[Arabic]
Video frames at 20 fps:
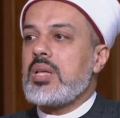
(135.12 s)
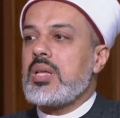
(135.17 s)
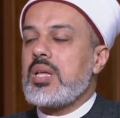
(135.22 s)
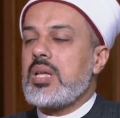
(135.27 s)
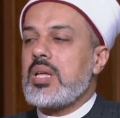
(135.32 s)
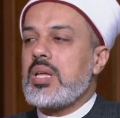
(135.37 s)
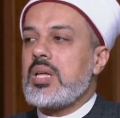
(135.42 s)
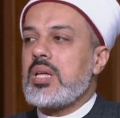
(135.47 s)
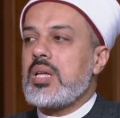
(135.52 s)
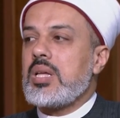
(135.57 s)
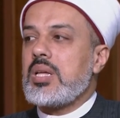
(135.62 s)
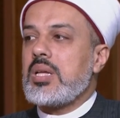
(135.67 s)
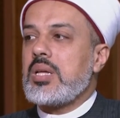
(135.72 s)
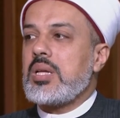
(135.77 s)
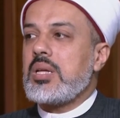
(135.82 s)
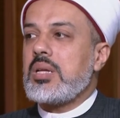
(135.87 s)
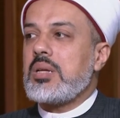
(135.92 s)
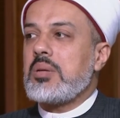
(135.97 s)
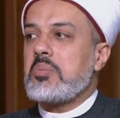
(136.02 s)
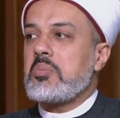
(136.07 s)

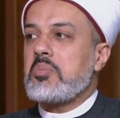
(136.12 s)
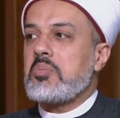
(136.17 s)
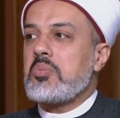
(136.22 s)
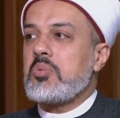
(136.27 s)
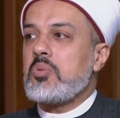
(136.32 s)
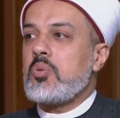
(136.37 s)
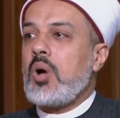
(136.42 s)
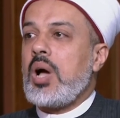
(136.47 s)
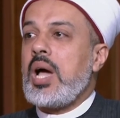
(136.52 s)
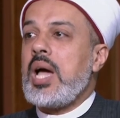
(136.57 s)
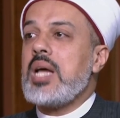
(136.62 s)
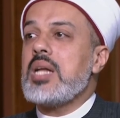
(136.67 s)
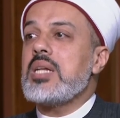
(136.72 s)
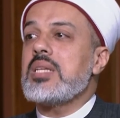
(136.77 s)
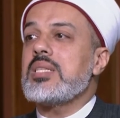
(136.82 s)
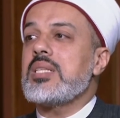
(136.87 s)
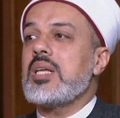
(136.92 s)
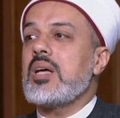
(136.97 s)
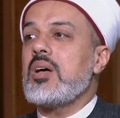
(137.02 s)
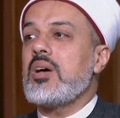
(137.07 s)
آه، نعم. دعاء
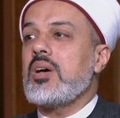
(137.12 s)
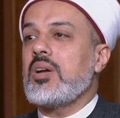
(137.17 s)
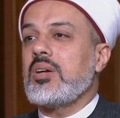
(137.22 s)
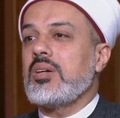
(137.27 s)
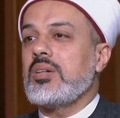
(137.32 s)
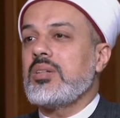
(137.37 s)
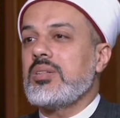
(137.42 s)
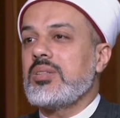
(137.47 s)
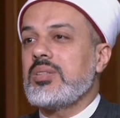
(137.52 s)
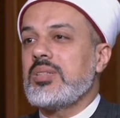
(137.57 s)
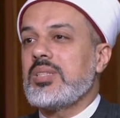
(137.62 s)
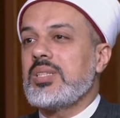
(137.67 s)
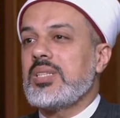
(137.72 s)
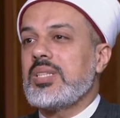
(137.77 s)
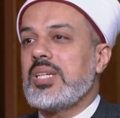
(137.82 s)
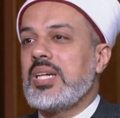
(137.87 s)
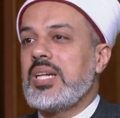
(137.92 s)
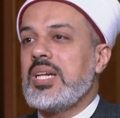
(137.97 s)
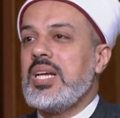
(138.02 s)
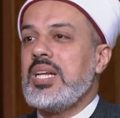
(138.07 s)
الاستخاره
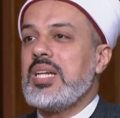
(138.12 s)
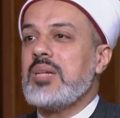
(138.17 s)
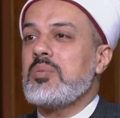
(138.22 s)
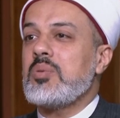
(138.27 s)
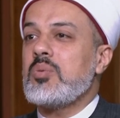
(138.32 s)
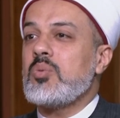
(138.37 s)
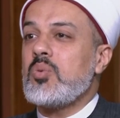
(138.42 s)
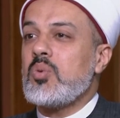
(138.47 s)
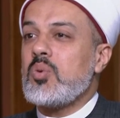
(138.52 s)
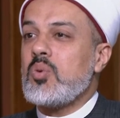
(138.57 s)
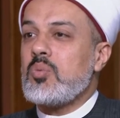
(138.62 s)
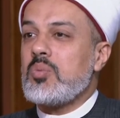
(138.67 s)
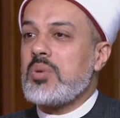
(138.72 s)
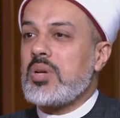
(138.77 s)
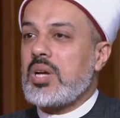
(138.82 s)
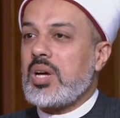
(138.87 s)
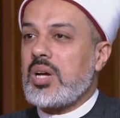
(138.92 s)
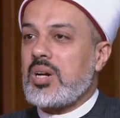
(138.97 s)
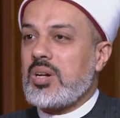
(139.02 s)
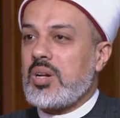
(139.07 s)
نعم اللي احنا بنقوله
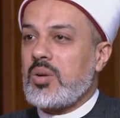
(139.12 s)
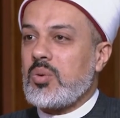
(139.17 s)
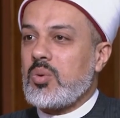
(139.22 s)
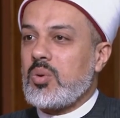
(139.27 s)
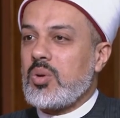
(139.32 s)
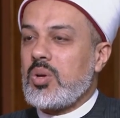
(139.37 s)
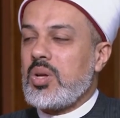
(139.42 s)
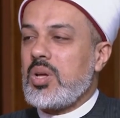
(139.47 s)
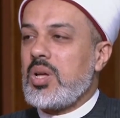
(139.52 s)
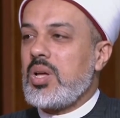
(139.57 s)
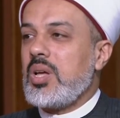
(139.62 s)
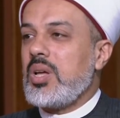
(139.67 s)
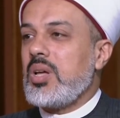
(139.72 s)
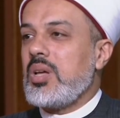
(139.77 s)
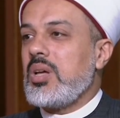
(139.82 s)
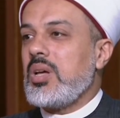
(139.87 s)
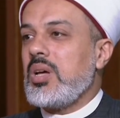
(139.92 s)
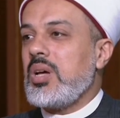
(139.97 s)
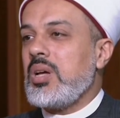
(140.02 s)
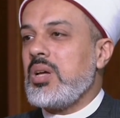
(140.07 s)
وبنكرره نعم
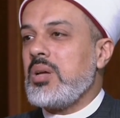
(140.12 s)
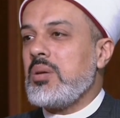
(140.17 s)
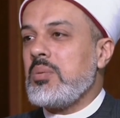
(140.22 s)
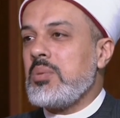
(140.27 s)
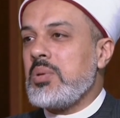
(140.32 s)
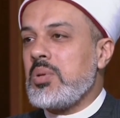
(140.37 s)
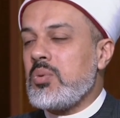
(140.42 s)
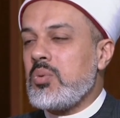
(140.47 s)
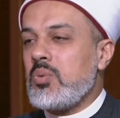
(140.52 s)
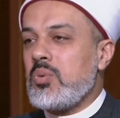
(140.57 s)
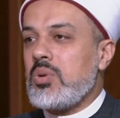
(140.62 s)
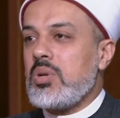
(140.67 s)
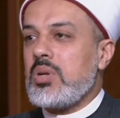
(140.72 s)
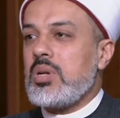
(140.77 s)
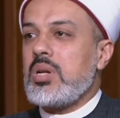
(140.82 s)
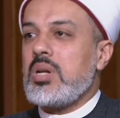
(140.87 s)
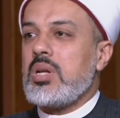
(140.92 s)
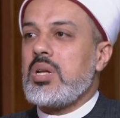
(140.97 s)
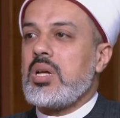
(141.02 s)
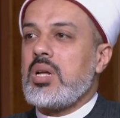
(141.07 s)
آه،
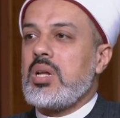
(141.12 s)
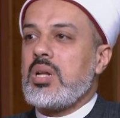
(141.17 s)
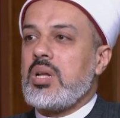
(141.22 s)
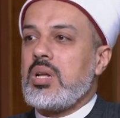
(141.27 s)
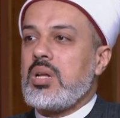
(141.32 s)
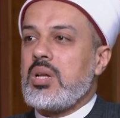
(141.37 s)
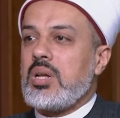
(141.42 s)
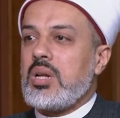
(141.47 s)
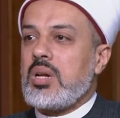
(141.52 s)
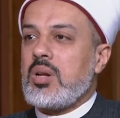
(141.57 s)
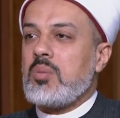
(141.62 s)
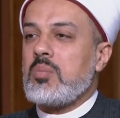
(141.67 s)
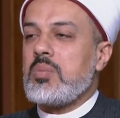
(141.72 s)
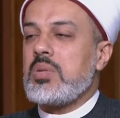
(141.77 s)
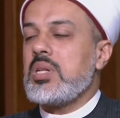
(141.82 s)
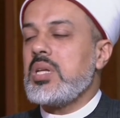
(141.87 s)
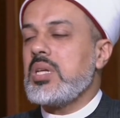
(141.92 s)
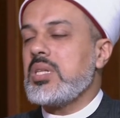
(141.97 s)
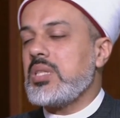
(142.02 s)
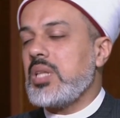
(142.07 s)
بنقول آه، اللهم
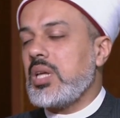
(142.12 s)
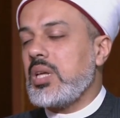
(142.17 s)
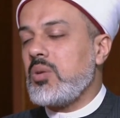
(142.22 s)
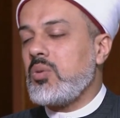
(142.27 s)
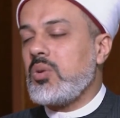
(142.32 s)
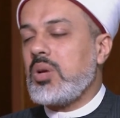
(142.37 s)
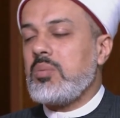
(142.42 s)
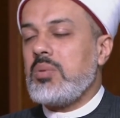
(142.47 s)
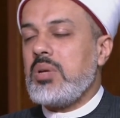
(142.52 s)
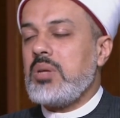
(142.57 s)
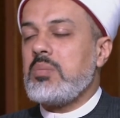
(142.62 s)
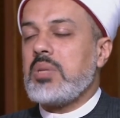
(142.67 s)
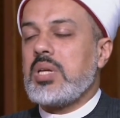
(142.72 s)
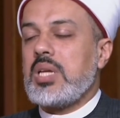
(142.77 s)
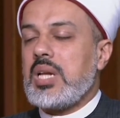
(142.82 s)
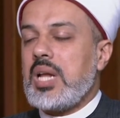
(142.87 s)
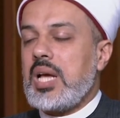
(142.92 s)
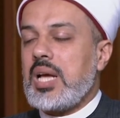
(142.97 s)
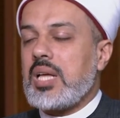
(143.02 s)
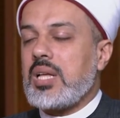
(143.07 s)
اني استخيرك بعلمك
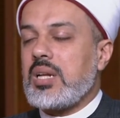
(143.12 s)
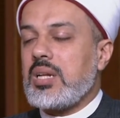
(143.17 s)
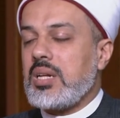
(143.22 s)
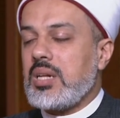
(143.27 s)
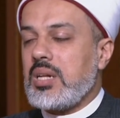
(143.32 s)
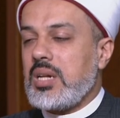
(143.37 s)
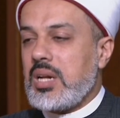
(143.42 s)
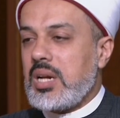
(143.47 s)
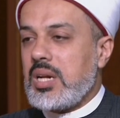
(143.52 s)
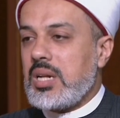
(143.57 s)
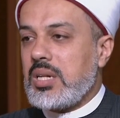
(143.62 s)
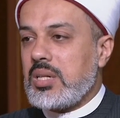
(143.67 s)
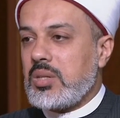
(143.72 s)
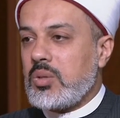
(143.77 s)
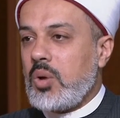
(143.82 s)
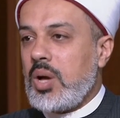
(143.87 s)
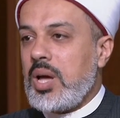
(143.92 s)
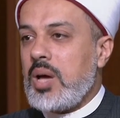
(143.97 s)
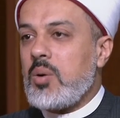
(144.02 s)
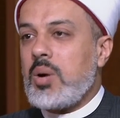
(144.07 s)
الى اخر
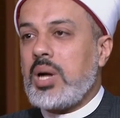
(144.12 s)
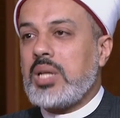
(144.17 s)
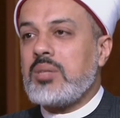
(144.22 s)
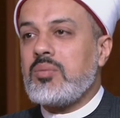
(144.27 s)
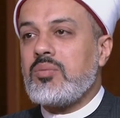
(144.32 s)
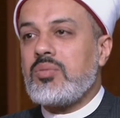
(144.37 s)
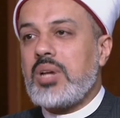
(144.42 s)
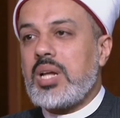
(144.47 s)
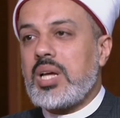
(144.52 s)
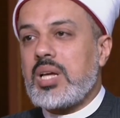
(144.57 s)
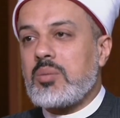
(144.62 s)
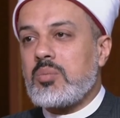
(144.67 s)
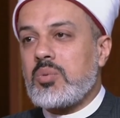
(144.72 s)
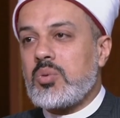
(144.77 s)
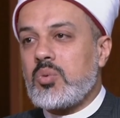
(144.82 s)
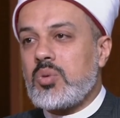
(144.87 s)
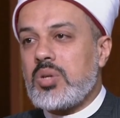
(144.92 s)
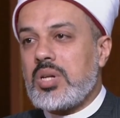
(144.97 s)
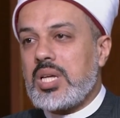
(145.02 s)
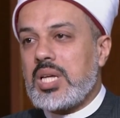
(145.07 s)
الدعاء وبعدين في الاخر
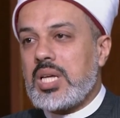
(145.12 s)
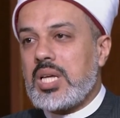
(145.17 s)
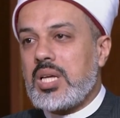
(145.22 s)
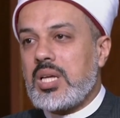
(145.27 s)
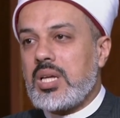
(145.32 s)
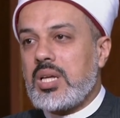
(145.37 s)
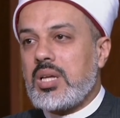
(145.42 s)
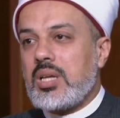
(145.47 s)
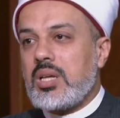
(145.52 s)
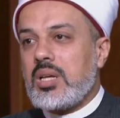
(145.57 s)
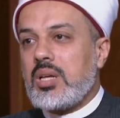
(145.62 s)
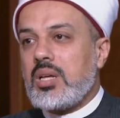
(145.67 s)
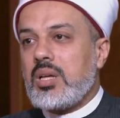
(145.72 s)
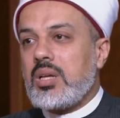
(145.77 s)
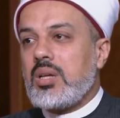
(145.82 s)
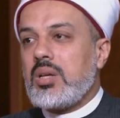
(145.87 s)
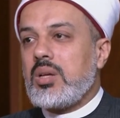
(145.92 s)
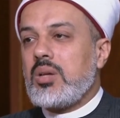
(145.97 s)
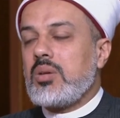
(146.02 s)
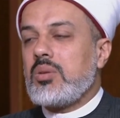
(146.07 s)
بنقول ايه؟
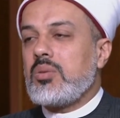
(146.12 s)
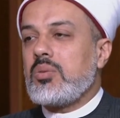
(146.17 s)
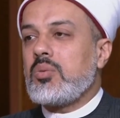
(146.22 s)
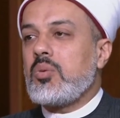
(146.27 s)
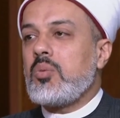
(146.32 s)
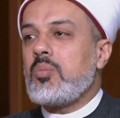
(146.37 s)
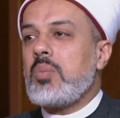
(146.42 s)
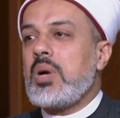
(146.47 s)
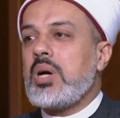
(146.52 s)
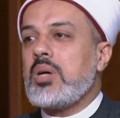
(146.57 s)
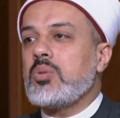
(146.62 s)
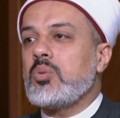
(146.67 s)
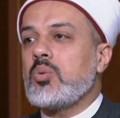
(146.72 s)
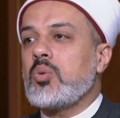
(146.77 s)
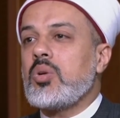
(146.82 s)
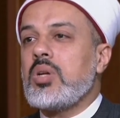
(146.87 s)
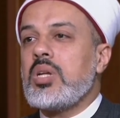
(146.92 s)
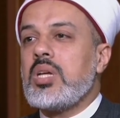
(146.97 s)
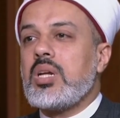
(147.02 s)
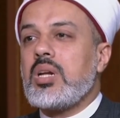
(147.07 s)
ثم اقدر
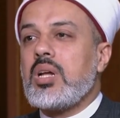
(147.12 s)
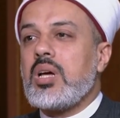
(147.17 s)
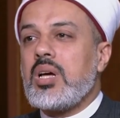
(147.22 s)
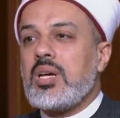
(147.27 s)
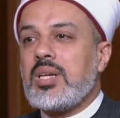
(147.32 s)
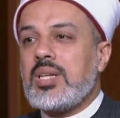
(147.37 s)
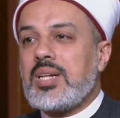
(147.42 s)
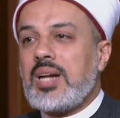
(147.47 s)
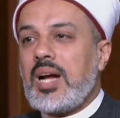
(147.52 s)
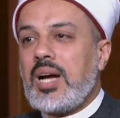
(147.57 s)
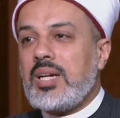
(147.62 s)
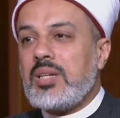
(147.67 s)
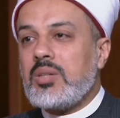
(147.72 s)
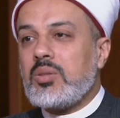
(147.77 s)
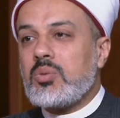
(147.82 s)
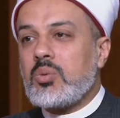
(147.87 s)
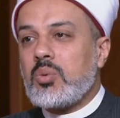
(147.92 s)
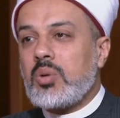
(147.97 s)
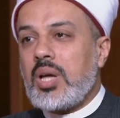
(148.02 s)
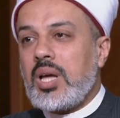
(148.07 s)
لي الخير
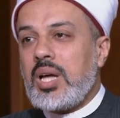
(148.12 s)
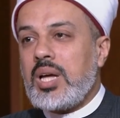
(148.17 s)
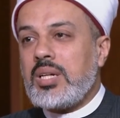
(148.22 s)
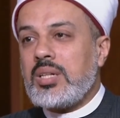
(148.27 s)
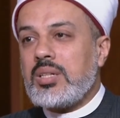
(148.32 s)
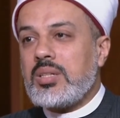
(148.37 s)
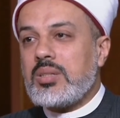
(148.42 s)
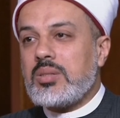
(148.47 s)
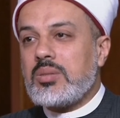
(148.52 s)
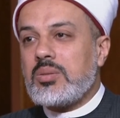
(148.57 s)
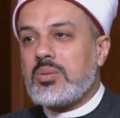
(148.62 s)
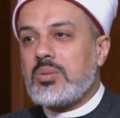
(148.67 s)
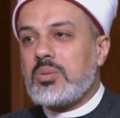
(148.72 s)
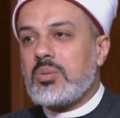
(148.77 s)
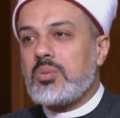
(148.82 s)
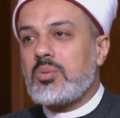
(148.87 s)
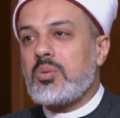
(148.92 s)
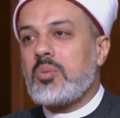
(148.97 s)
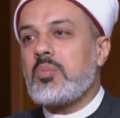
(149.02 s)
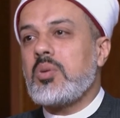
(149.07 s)
حيث كان وارضني
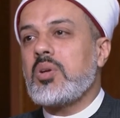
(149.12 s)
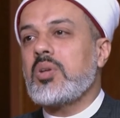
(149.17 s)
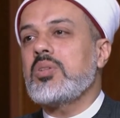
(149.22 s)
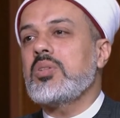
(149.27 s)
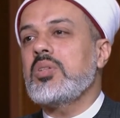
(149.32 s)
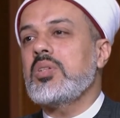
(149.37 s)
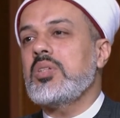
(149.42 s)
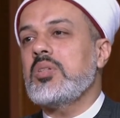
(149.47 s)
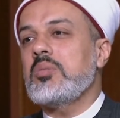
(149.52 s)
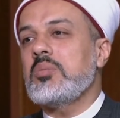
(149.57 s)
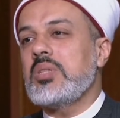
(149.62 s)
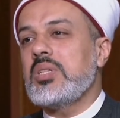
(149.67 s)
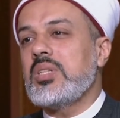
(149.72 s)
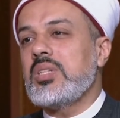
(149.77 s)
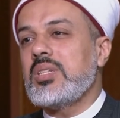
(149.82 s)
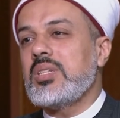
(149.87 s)
به ثم رضني به